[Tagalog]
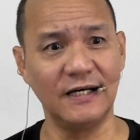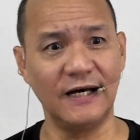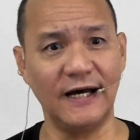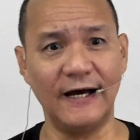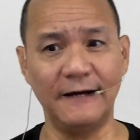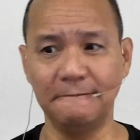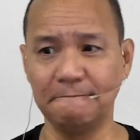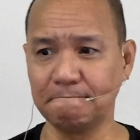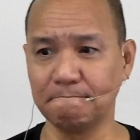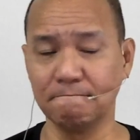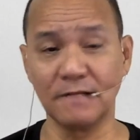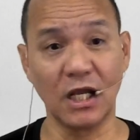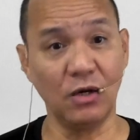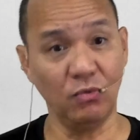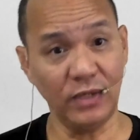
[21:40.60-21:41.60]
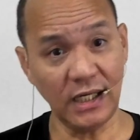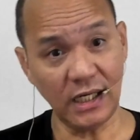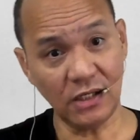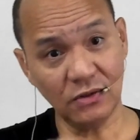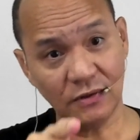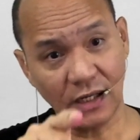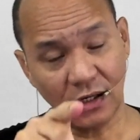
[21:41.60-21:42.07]
Ha?
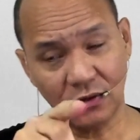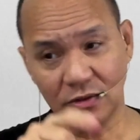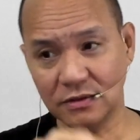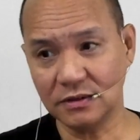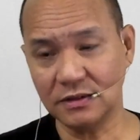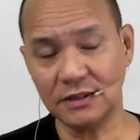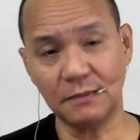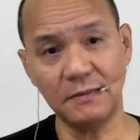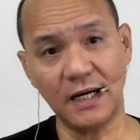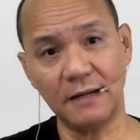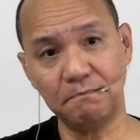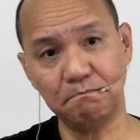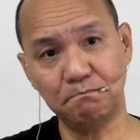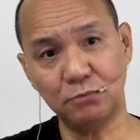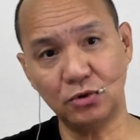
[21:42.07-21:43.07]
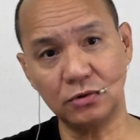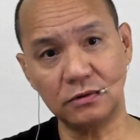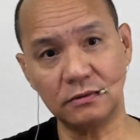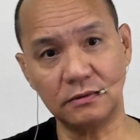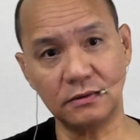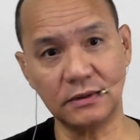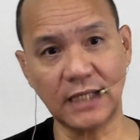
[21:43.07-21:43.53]
Willing ho ako sa mga
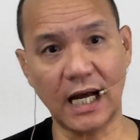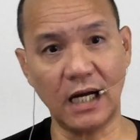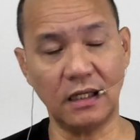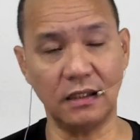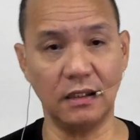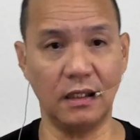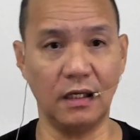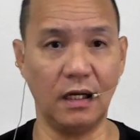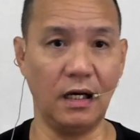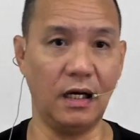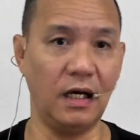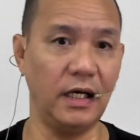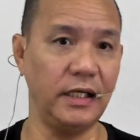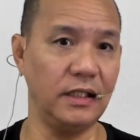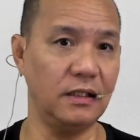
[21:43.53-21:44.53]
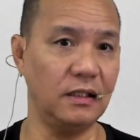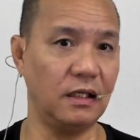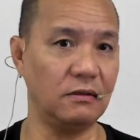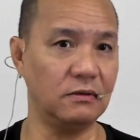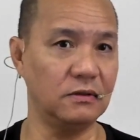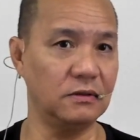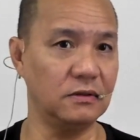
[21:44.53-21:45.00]
putang... Ay,
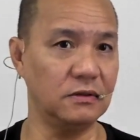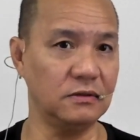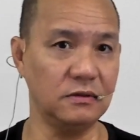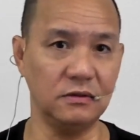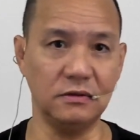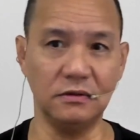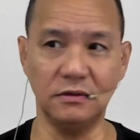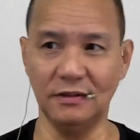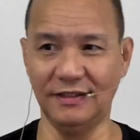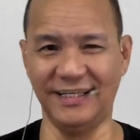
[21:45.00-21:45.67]
nako!